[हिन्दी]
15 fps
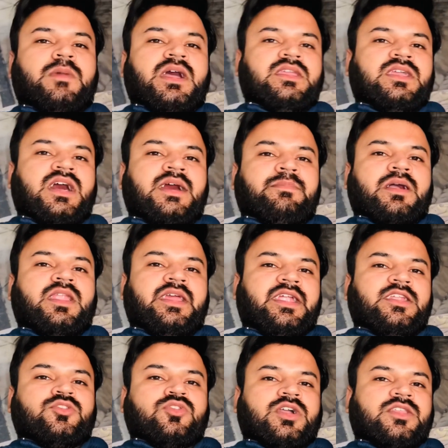भाई आपका
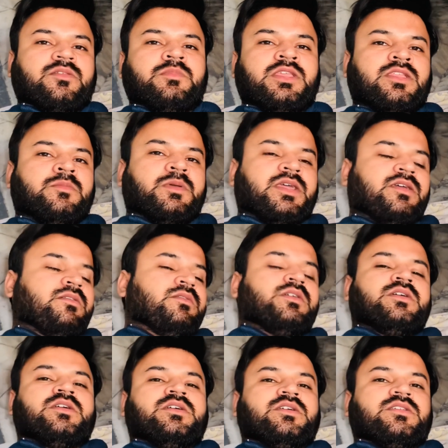लेट चुका ज़मीन पे
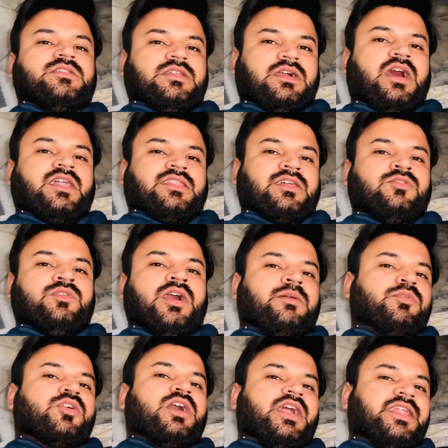दिखाता हूँ
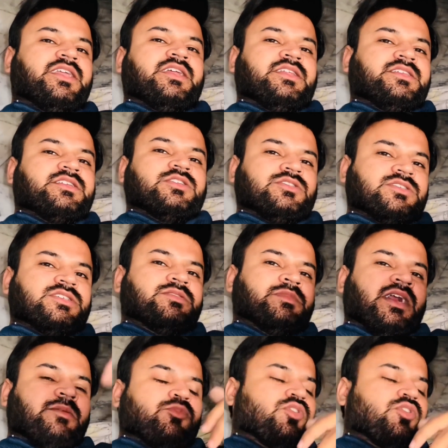आपको गाड़ी के नीचे जो चीज़ मैं आपको